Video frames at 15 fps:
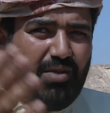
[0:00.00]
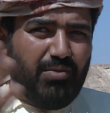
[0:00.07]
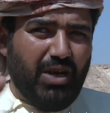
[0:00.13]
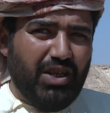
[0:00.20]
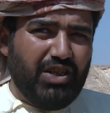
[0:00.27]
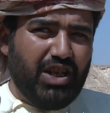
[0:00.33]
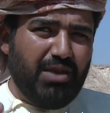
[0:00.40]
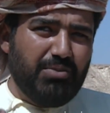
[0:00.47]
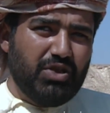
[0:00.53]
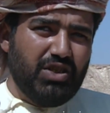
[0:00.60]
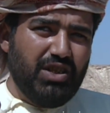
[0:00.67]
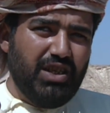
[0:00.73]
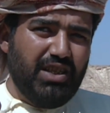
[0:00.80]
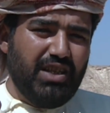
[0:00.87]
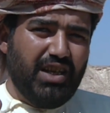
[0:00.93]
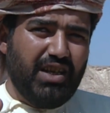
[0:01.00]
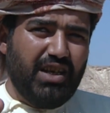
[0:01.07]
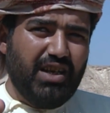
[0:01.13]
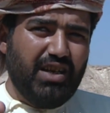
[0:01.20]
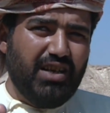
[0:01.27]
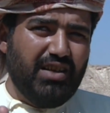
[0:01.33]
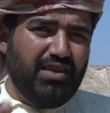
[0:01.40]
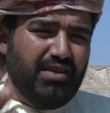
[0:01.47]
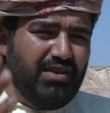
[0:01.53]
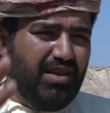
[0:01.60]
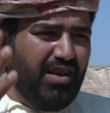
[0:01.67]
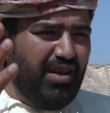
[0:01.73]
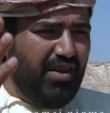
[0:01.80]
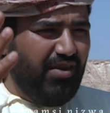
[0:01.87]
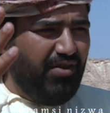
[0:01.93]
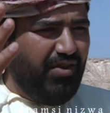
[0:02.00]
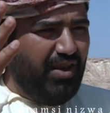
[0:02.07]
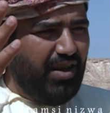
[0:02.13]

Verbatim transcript: عندنا مشديد هنا فيه